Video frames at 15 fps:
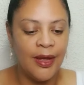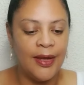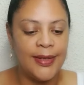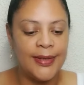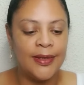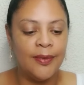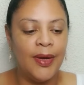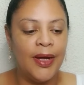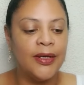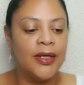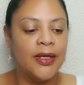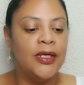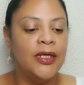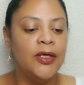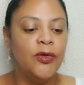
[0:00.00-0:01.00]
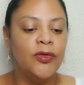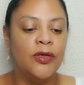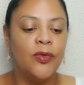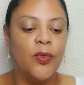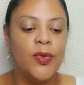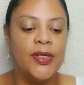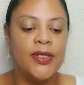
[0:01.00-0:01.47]
essa marca. E
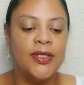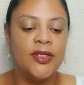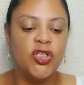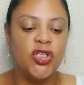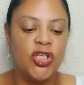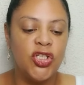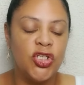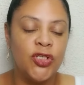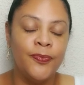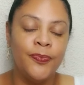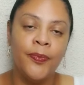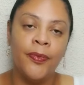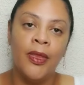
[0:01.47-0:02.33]
outra coisa, gente,